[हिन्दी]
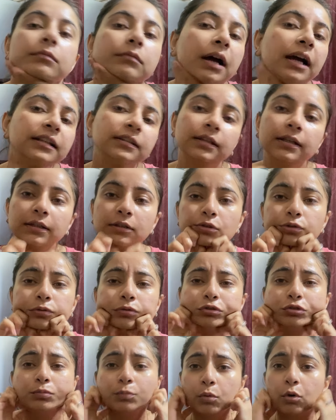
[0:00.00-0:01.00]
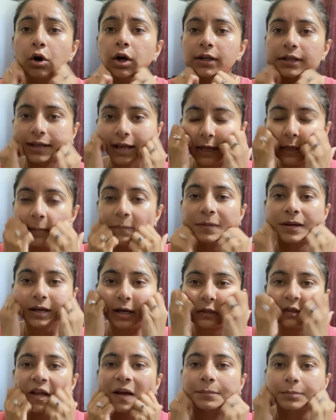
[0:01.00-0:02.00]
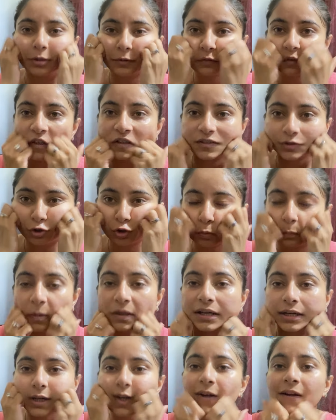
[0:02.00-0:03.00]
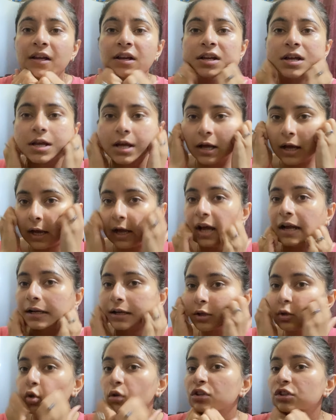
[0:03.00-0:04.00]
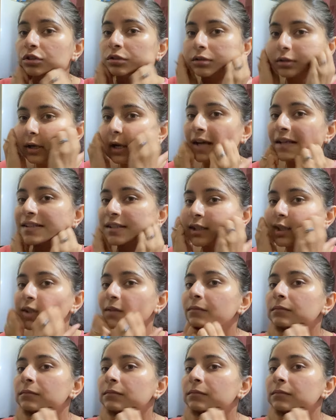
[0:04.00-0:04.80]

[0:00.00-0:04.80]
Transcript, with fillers: आई थिंक तो वो तो बहुत टाइम लगाता है आपके फेस के ऊपर है ना एंड कुछ ऐसे